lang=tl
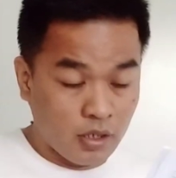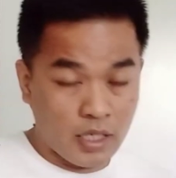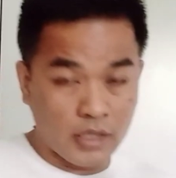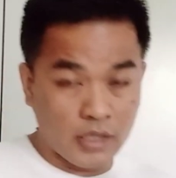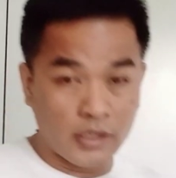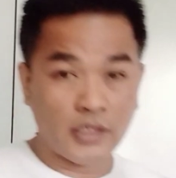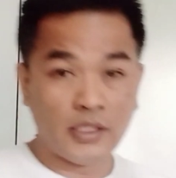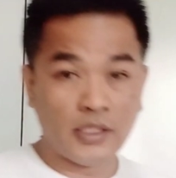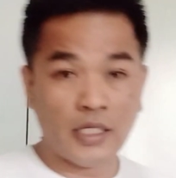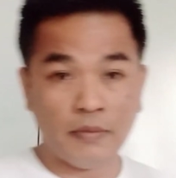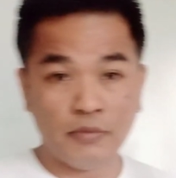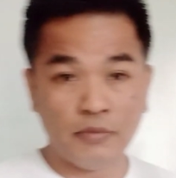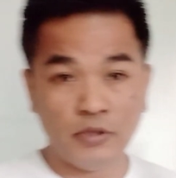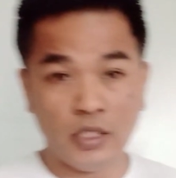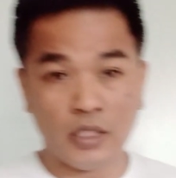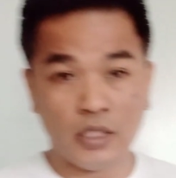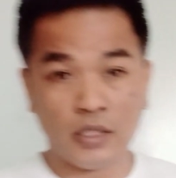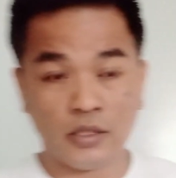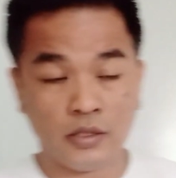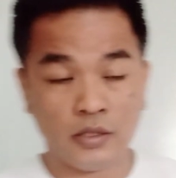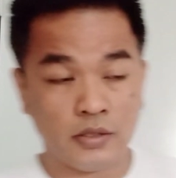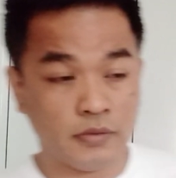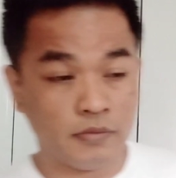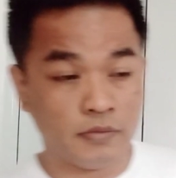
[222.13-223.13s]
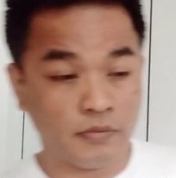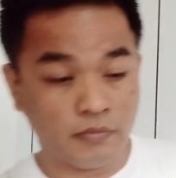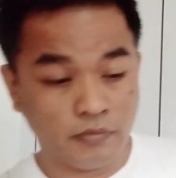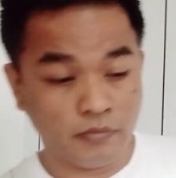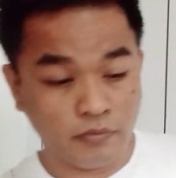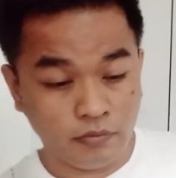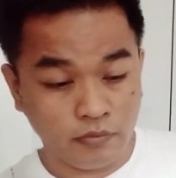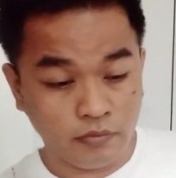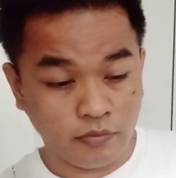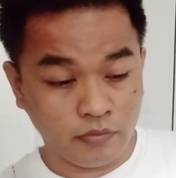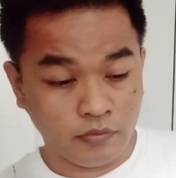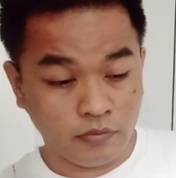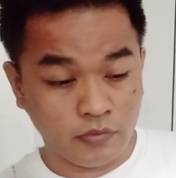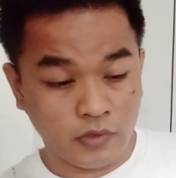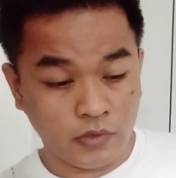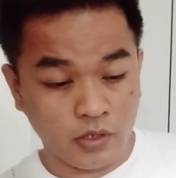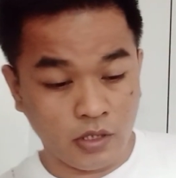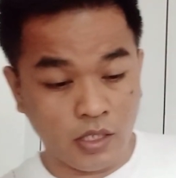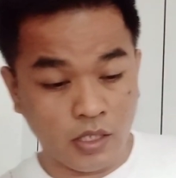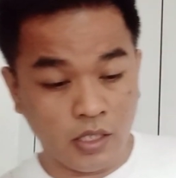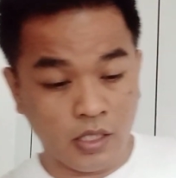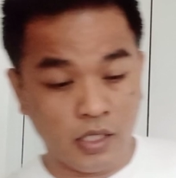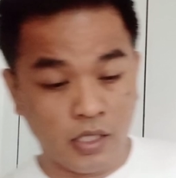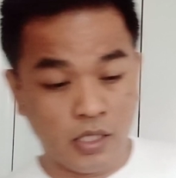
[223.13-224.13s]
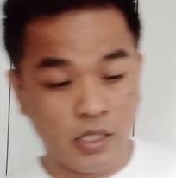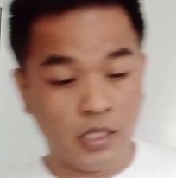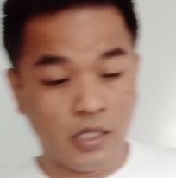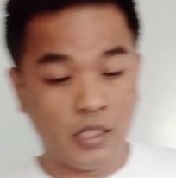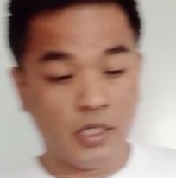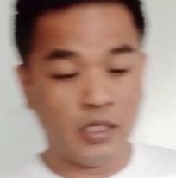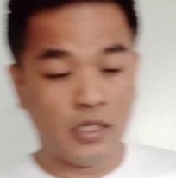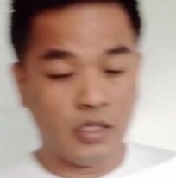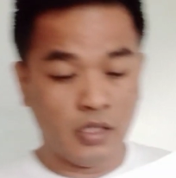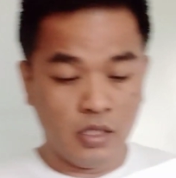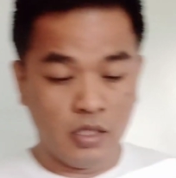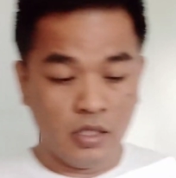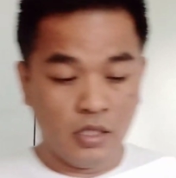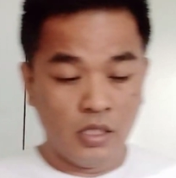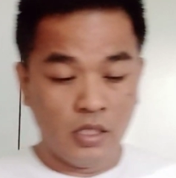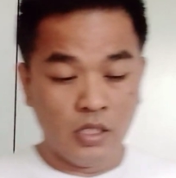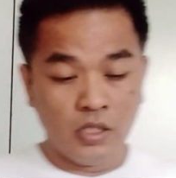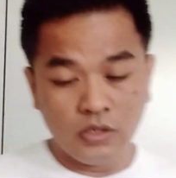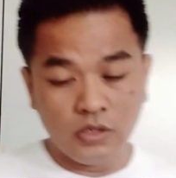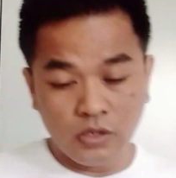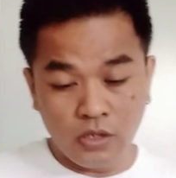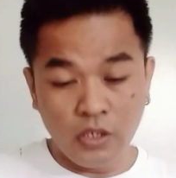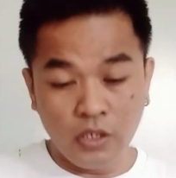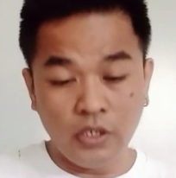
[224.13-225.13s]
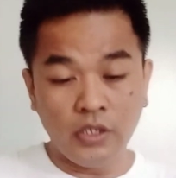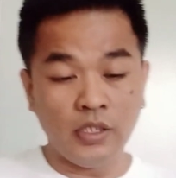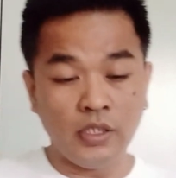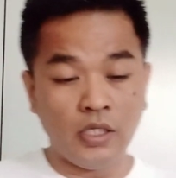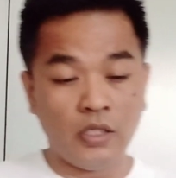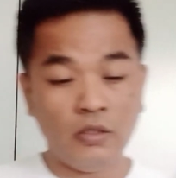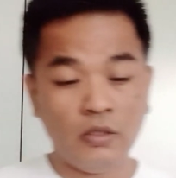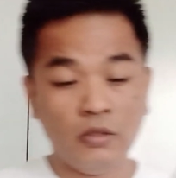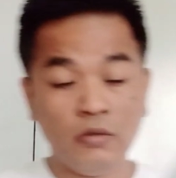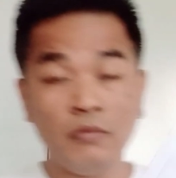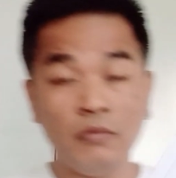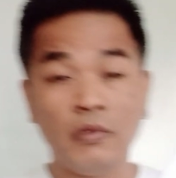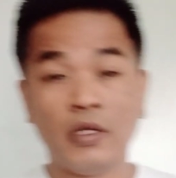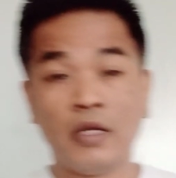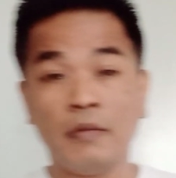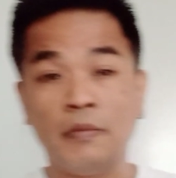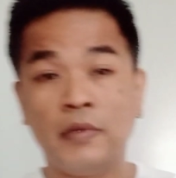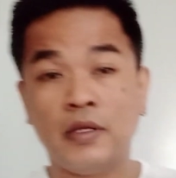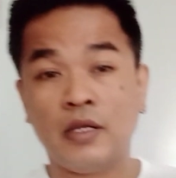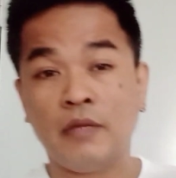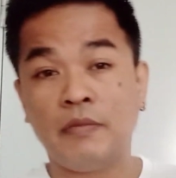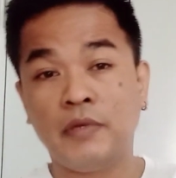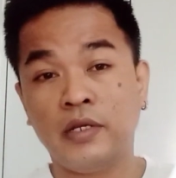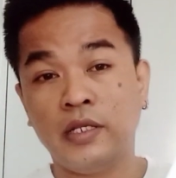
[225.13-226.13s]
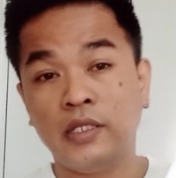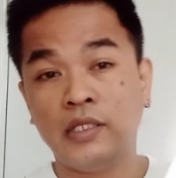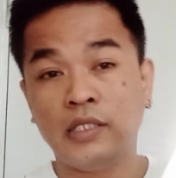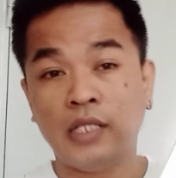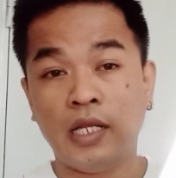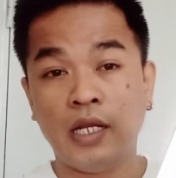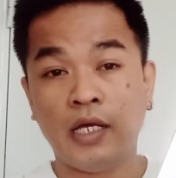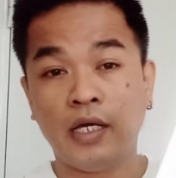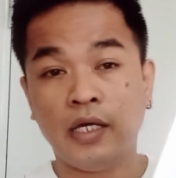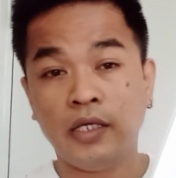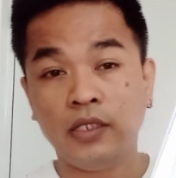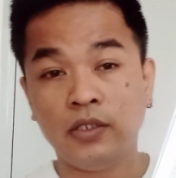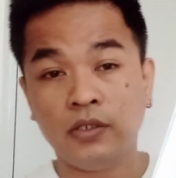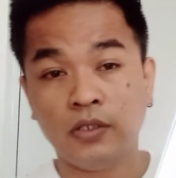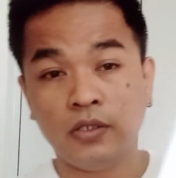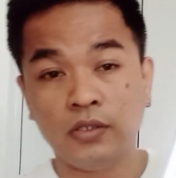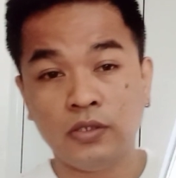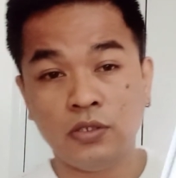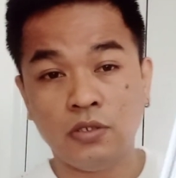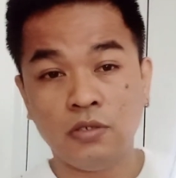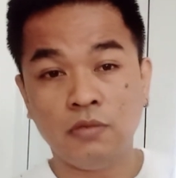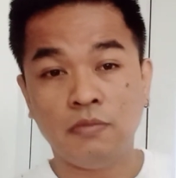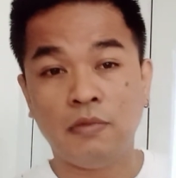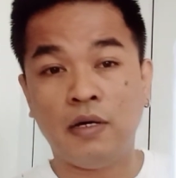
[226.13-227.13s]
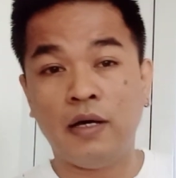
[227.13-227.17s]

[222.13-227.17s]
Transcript: kada subject uh, so ayun nga, marami-rami din talaga ito no?